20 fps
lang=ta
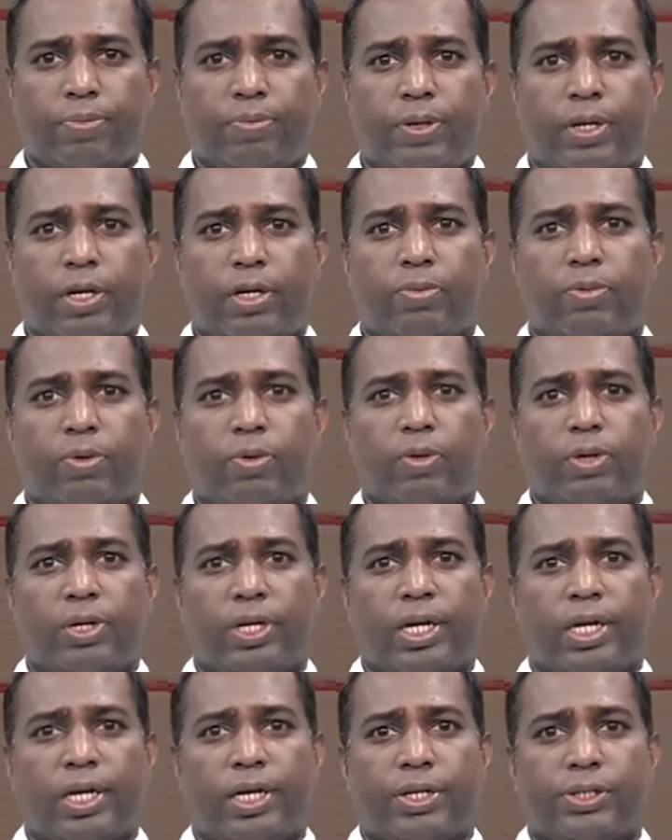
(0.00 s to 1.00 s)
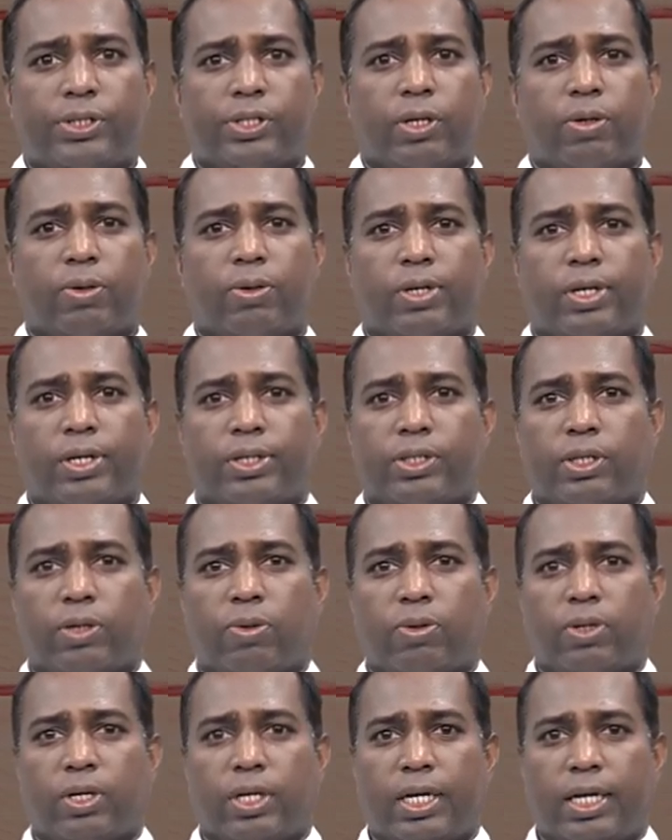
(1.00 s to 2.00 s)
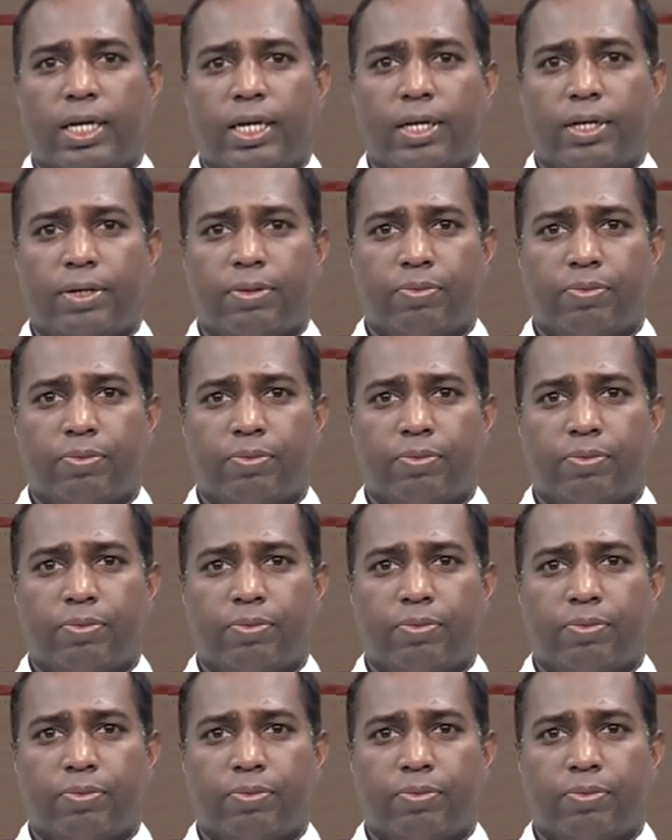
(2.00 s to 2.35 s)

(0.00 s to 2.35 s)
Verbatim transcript: பேரன்புக்குரிய சகோதர சகோதரிகளே